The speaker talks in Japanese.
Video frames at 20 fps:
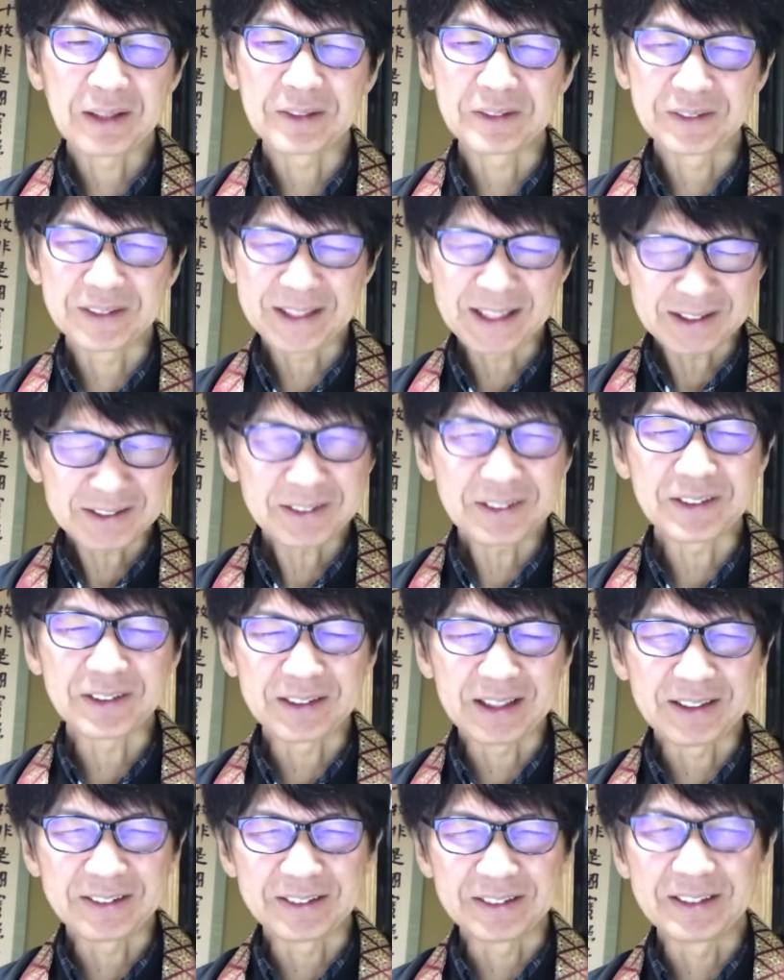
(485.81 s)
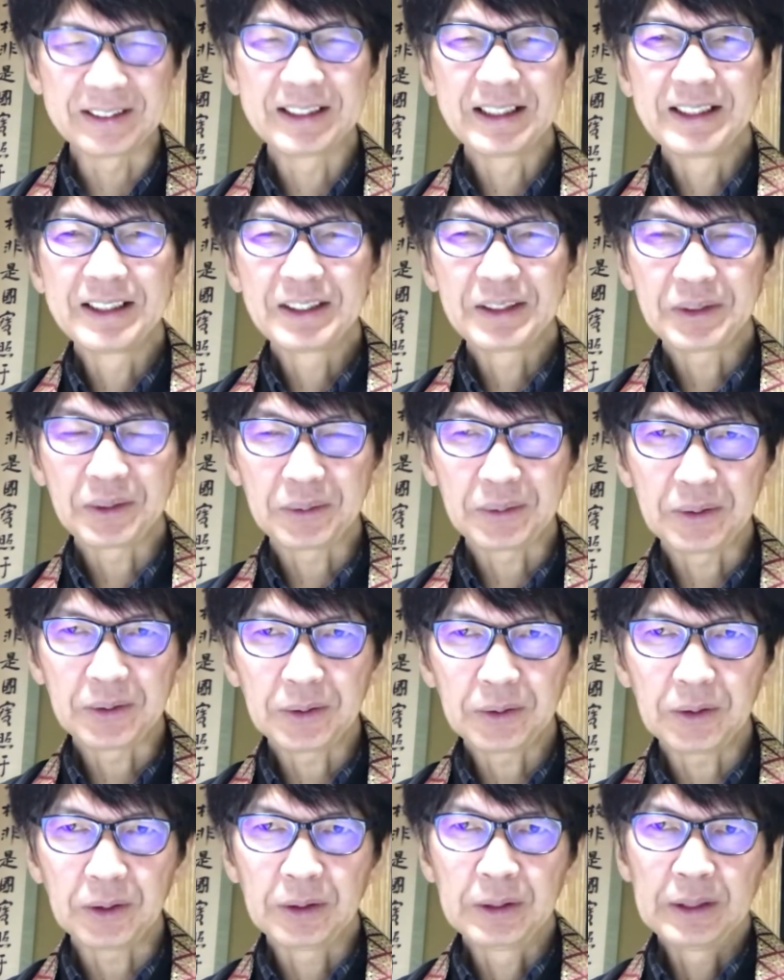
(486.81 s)
ぐにゃっとなるところ
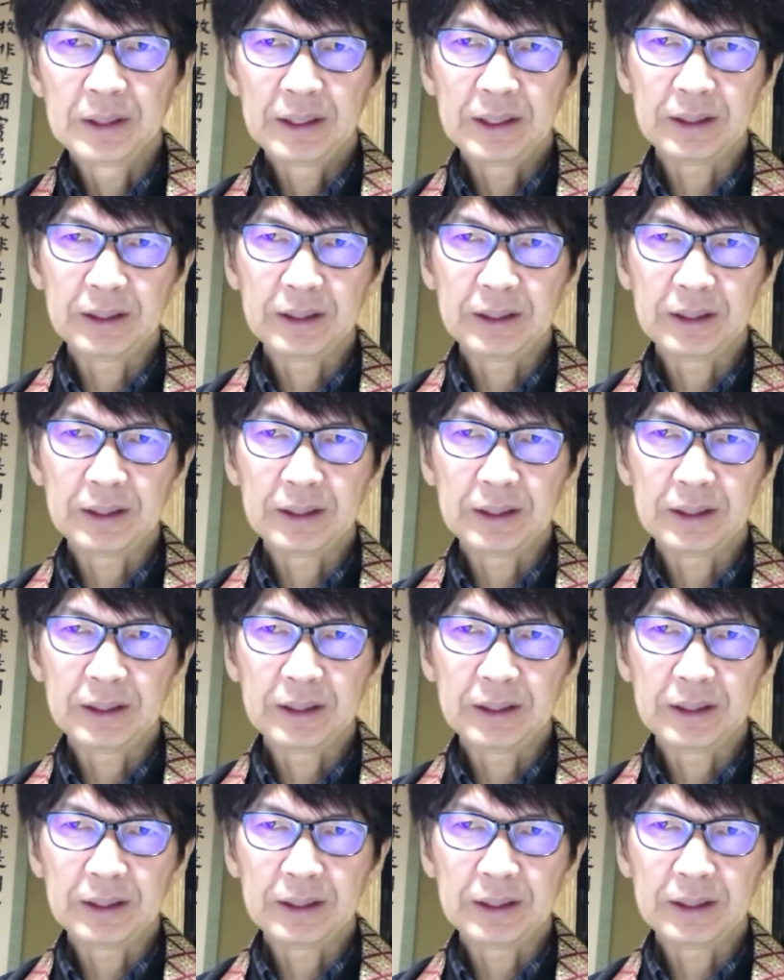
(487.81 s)
を